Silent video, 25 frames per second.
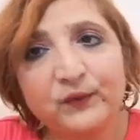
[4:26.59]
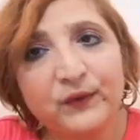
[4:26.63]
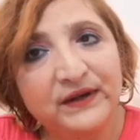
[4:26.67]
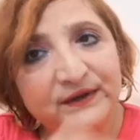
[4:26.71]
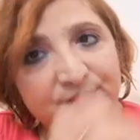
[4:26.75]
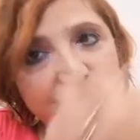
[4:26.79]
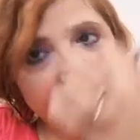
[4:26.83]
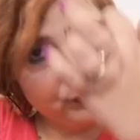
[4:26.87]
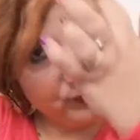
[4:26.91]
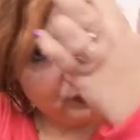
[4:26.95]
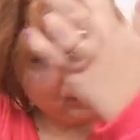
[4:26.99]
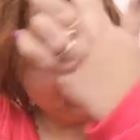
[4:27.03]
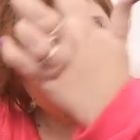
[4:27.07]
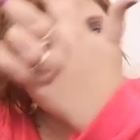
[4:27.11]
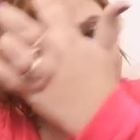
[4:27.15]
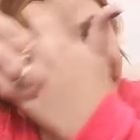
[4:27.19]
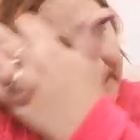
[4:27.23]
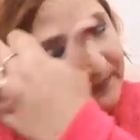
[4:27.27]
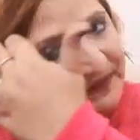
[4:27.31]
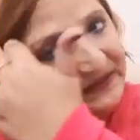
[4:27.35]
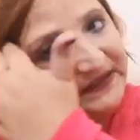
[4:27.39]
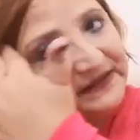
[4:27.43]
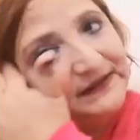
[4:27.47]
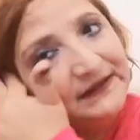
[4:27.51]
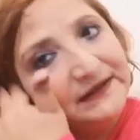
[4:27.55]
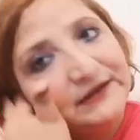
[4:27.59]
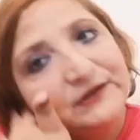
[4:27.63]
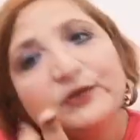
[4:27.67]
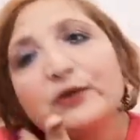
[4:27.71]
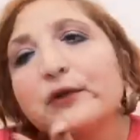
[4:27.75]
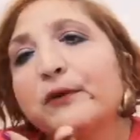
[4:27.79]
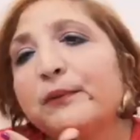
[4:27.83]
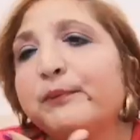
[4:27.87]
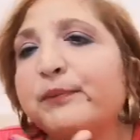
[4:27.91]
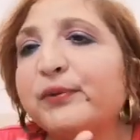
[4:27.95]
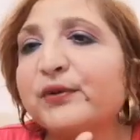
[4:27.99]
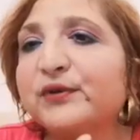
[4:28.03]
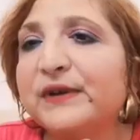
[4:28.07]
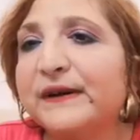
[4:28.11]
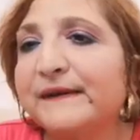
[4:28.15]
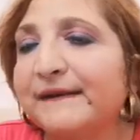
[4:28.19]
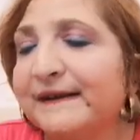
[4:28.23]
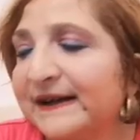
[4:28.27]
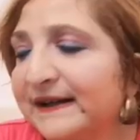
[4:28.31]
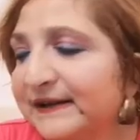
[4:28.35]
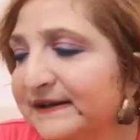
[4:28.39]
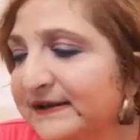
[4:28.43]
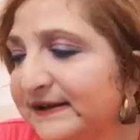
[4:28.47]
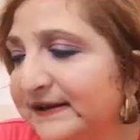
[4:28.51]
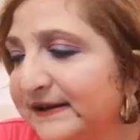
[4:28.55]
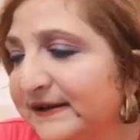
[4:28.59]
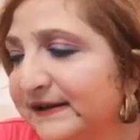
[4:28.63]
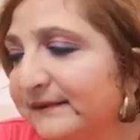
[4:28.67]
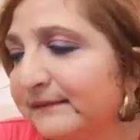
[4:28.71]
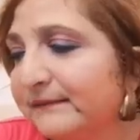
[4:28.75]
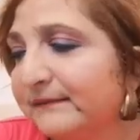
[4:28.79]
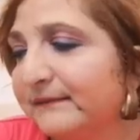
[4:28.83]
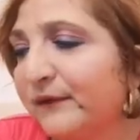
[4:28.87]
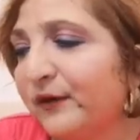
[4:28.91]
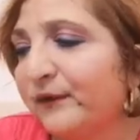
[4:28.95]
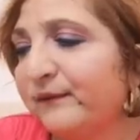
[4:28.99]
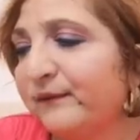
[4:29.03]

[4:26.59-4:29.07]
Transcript: quando ho i capelli troppo davanti,